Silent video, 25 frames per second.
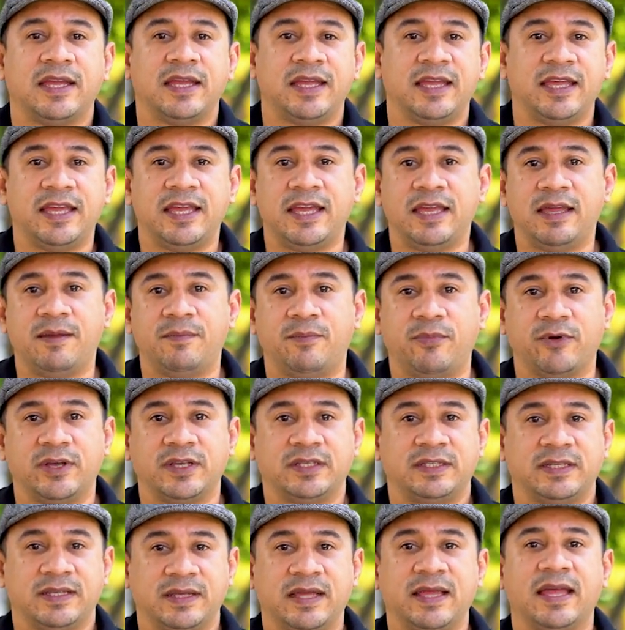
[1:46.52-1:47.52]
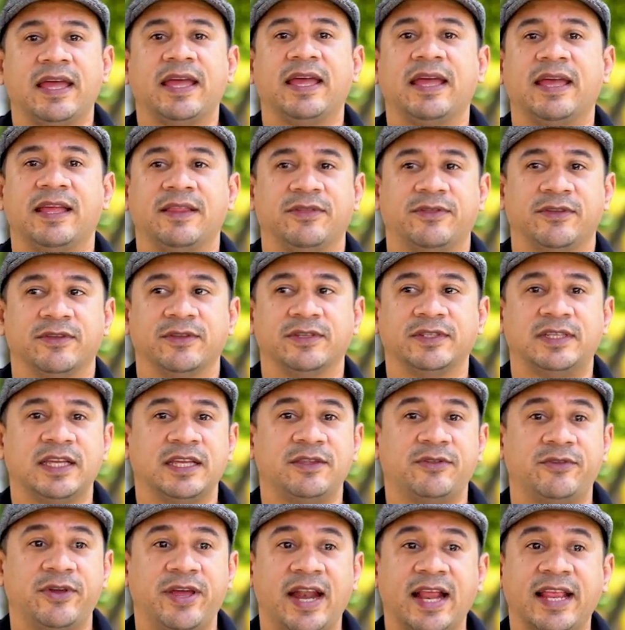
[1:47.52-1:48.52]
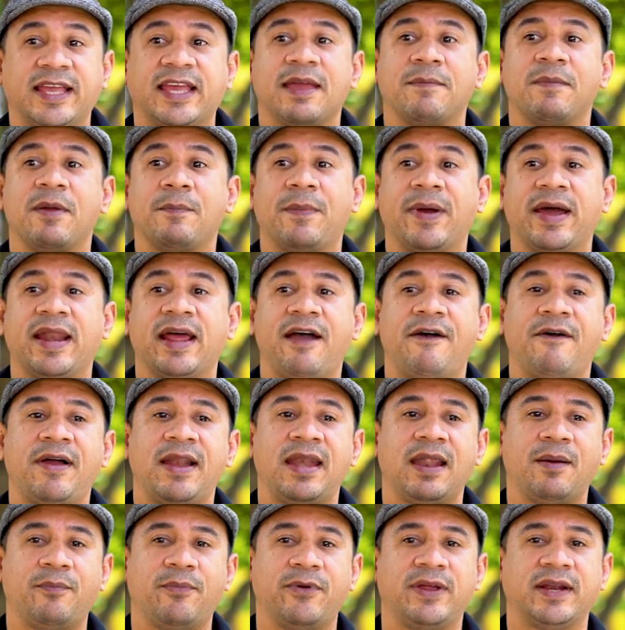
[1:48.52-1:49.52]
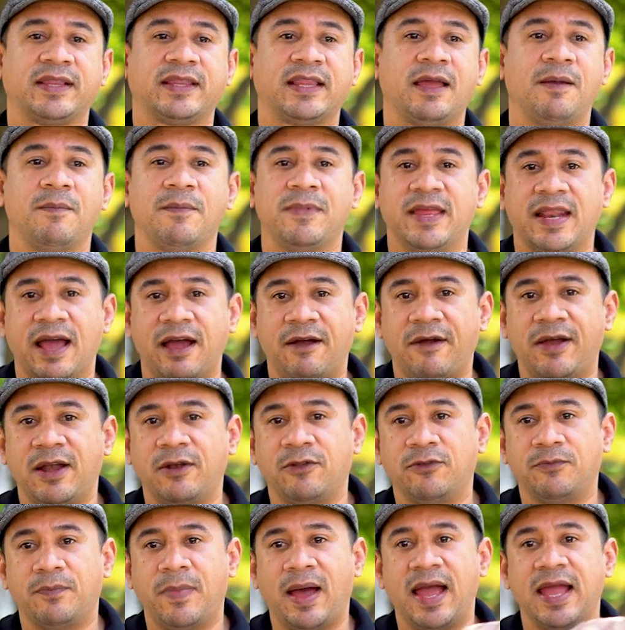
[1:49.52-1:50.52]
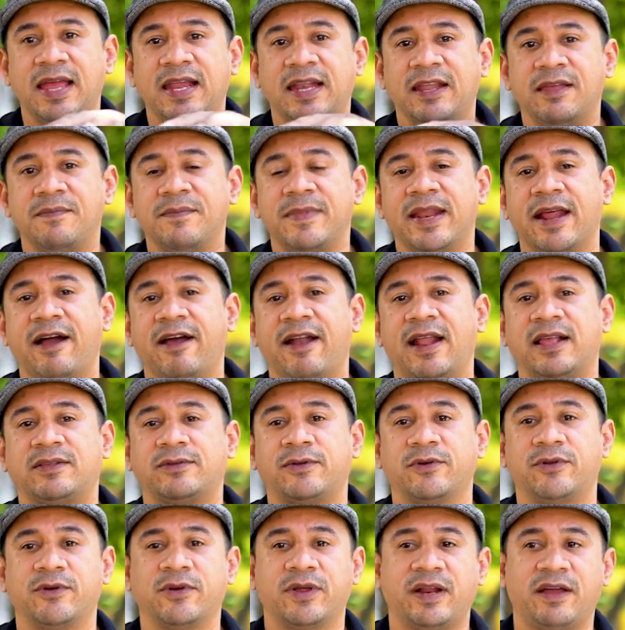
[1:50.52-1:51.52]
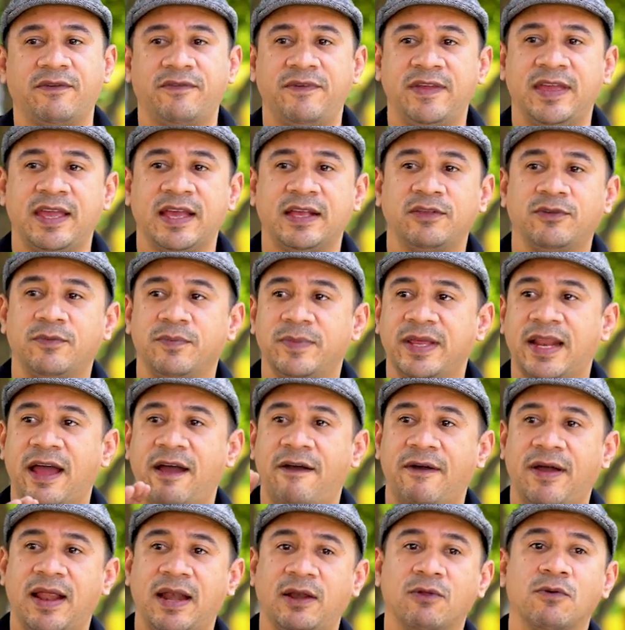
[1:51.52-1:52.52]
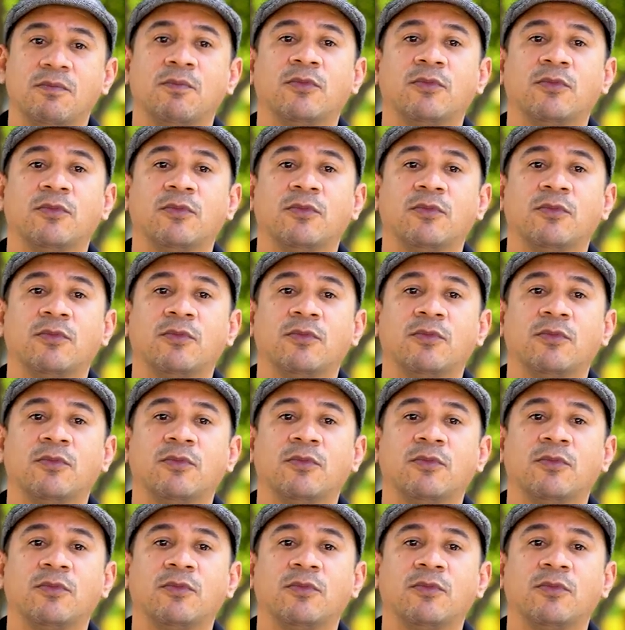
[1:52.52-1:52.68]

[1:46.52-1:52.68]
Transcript: y pues entonces yo era el que me paraba en la puerta, miraba los bailes, miraba las coreografías o miraba los